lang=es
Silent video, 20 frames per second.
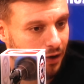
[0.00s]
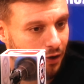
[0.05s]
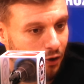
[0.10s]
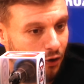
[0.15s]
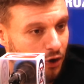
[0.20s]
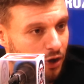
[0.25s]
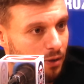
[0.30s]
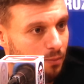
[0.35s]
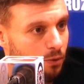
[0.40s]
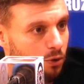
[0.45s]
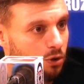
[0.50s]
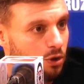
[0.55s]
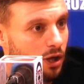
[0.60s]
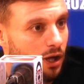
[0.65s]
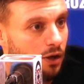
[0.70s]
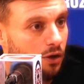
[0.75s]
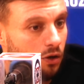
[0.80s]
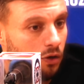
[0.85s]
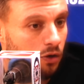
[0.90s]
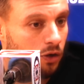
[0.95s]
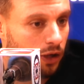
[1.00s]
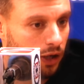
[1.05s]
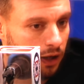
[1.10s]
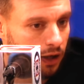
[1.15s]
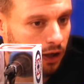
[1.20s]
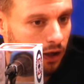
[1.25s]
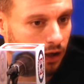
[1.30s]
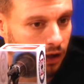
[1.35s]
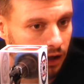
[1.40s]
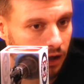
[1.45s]
hoy demostraron
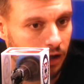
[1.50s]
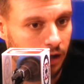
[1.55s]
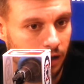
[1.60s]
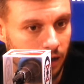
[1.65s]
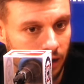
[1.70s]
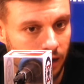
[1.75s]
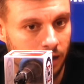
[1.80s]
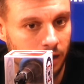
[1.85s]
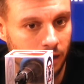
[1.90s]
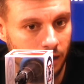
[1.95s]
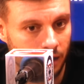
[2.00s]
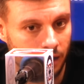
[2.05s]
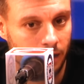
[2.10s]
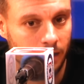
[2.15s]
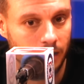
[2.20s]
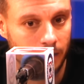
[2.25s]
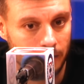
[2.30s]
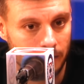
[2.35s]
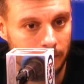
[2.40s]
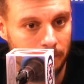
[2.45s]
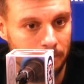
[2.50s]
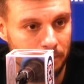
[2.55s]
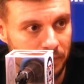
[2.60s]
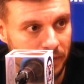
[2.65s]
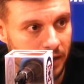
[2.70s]
que,